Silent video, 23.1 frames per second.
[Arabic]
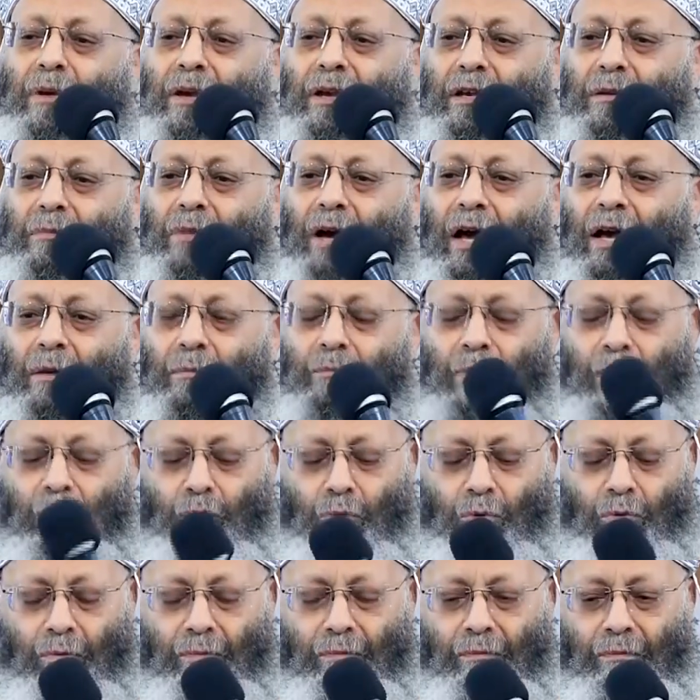محبته
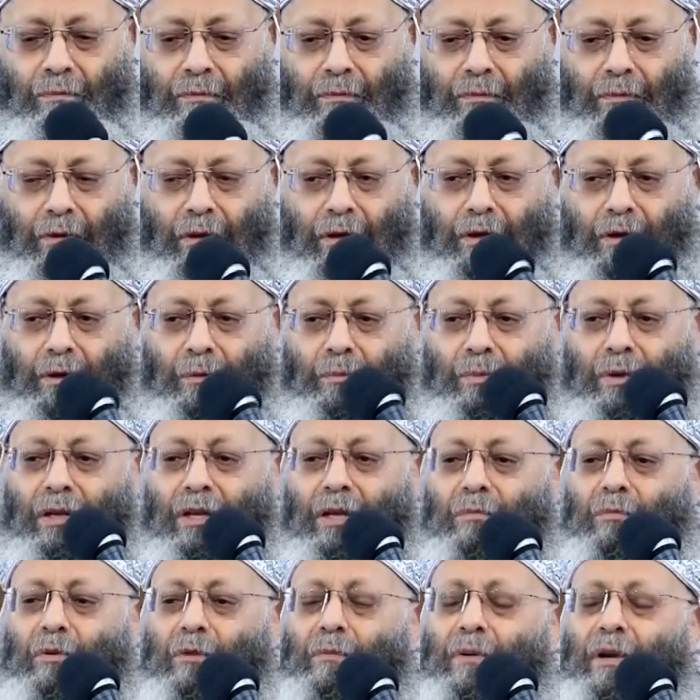ربنا
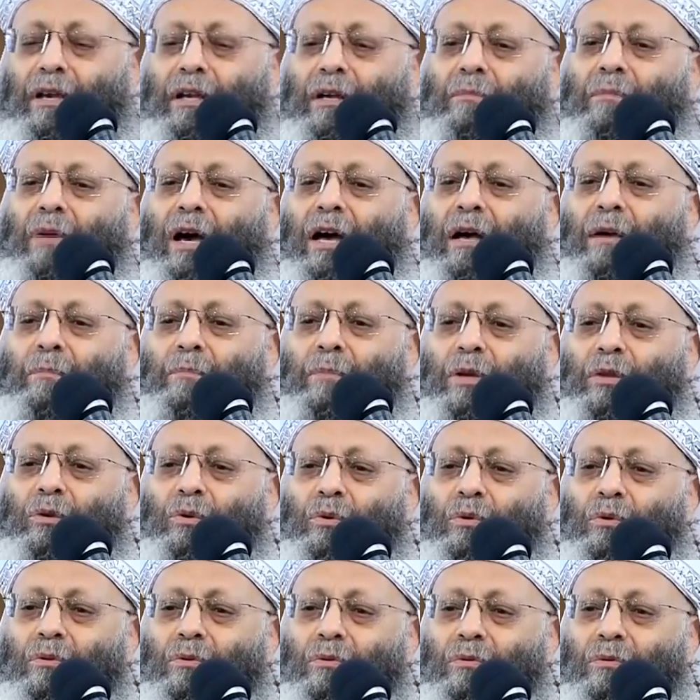بيبين محبته
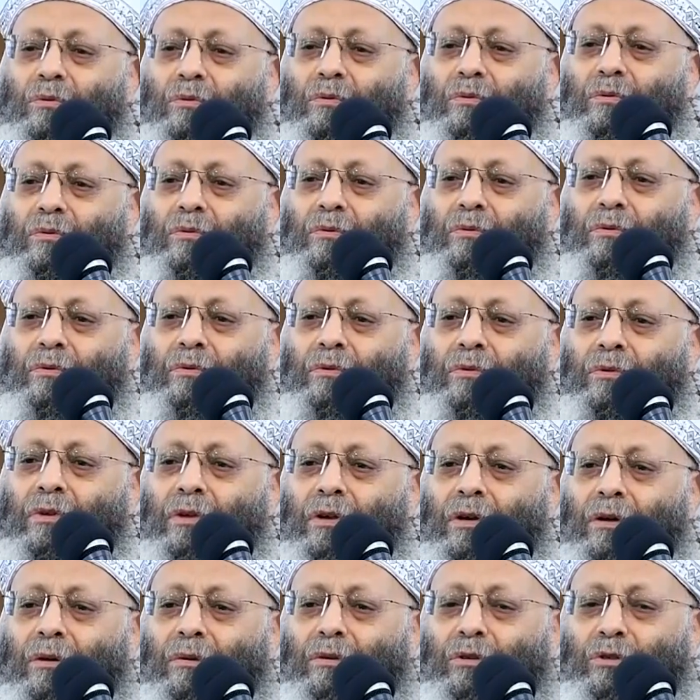
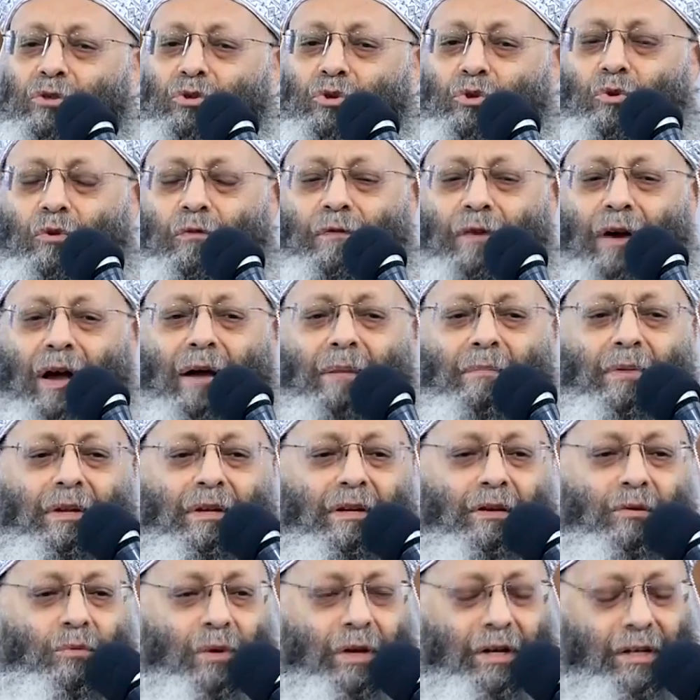ونشوف عمل
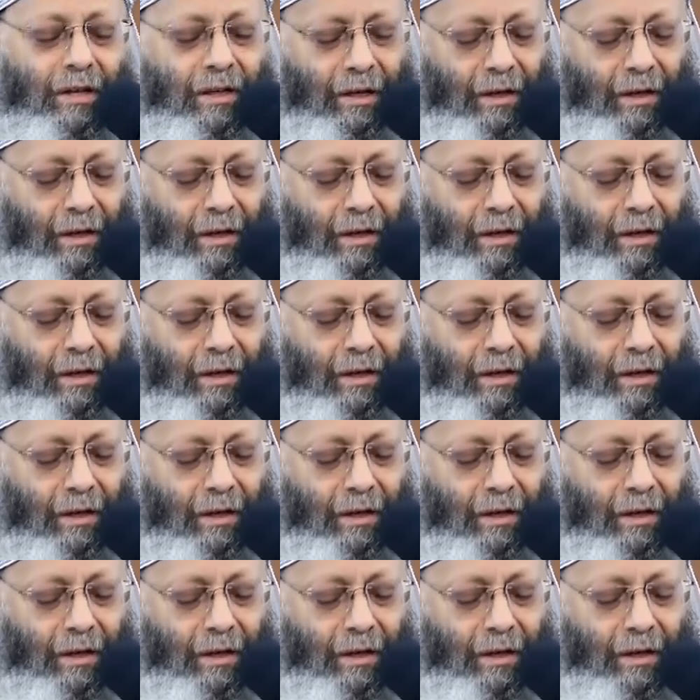الوكيل